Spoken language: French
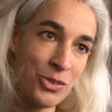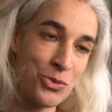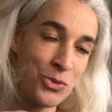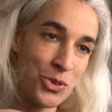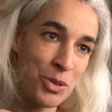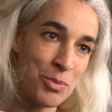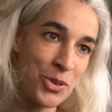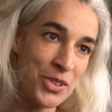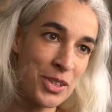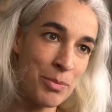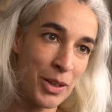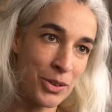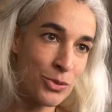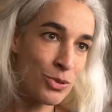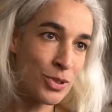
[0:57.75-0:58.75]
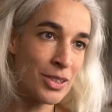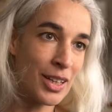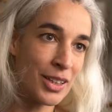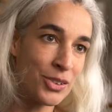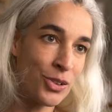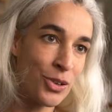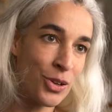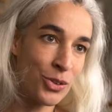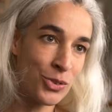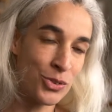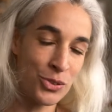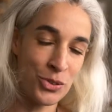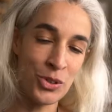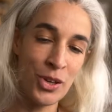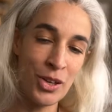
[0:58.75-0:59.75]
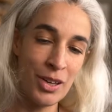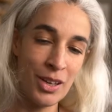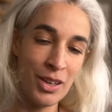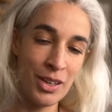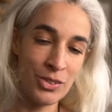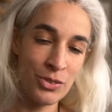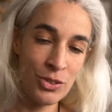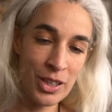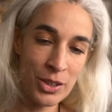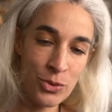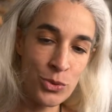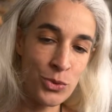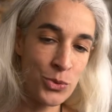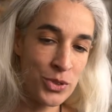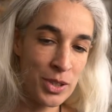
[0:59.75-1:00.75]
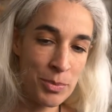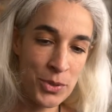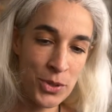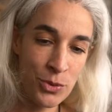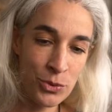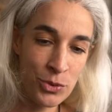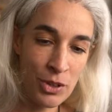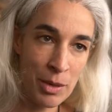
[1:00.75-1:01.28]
donc vous commencez par tous les acteurs de, de l'éco-conception, de